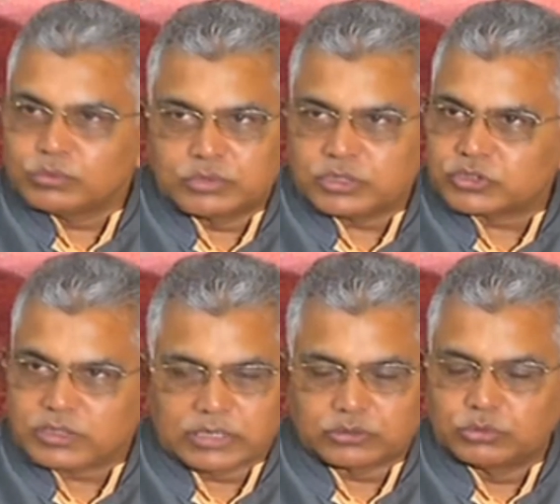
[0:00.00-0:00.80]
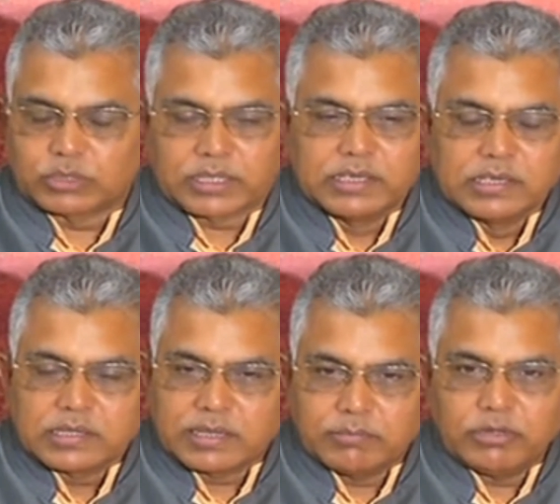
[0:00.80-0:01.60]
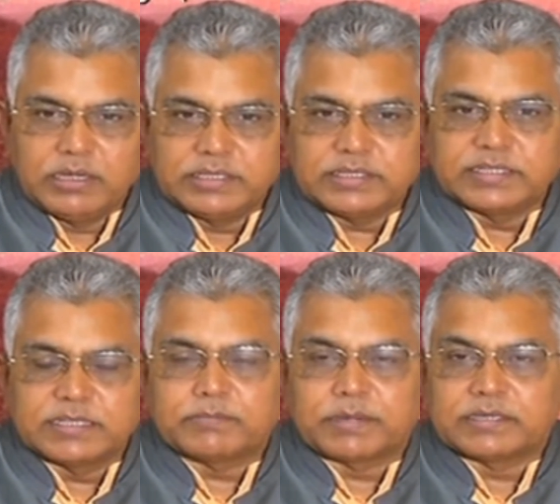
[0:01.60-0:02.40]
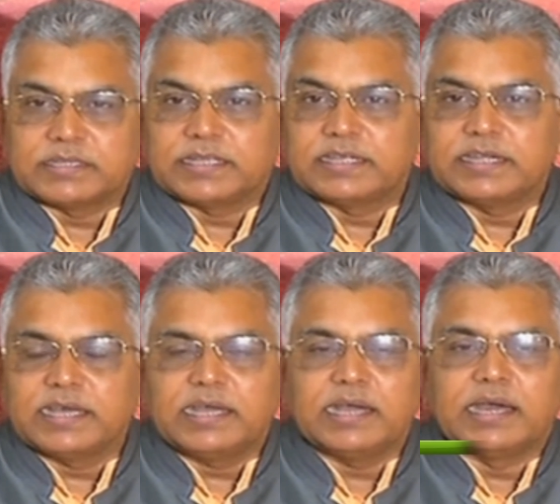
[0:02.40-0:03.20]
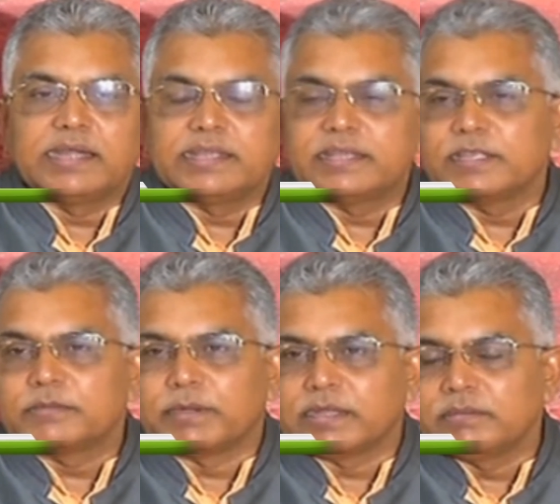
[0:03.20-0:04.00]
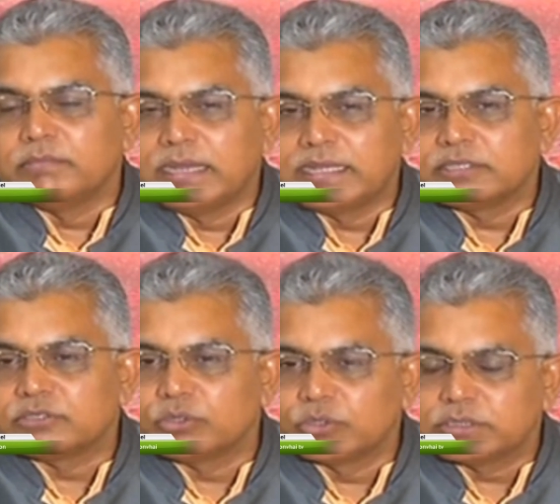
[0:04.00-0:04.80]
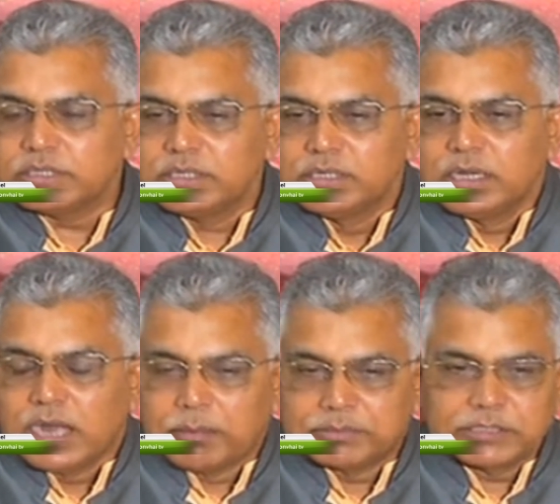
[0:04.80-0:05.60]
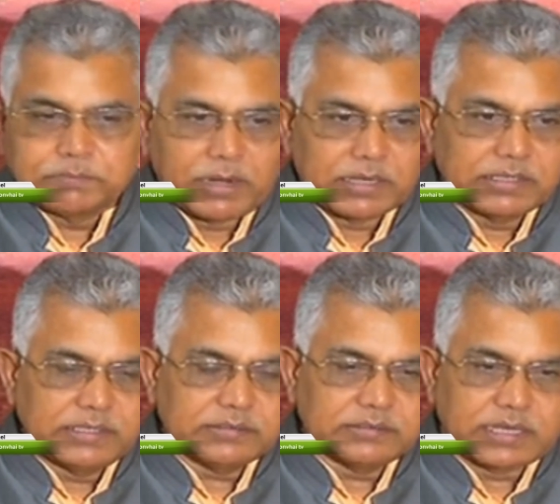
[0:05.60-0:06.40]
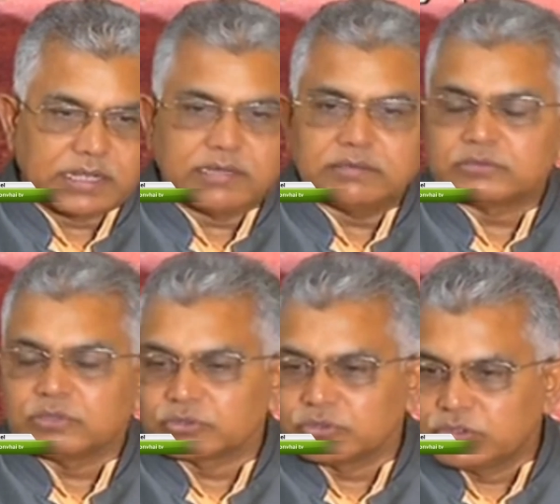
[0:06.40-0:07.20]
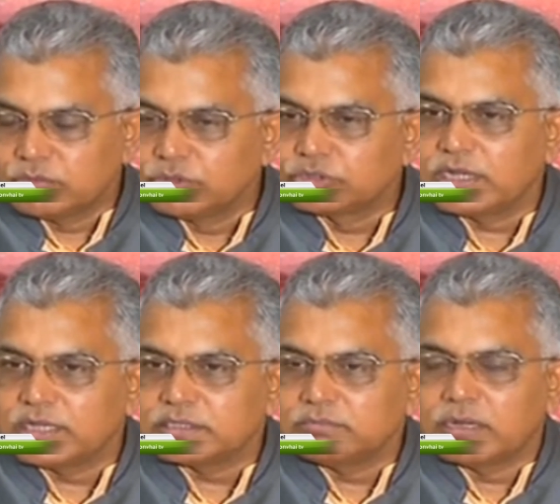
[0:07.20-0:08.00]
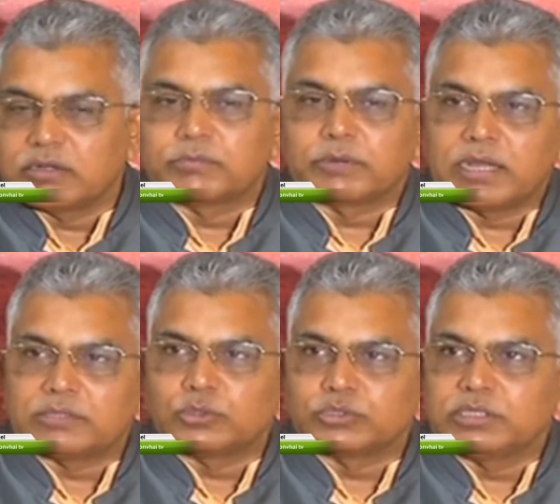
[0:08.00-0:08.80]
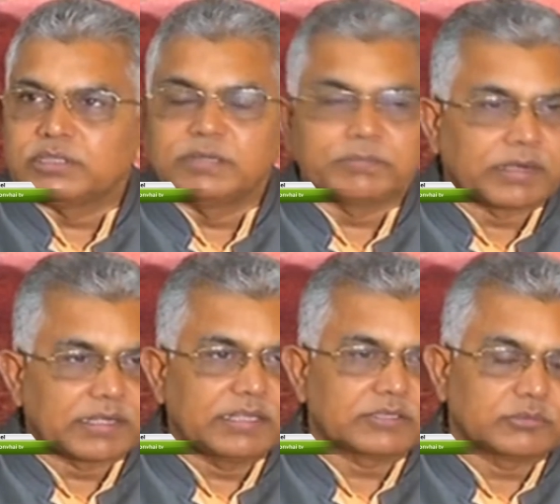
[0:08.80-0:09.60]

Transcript: উদ্দেশ্য স্বার্থও নাই কেবল নিজের নিজের পার্টির এজেন্ডা আর নিজের নিজের পার্টির মাইলেজের জন্য হচ্ছে আমাদের পার্টির যারা সংসদীয় মন্ত্রী আছেন মাননীয় প্রহ্লাদ যোশী তিনি পার্টির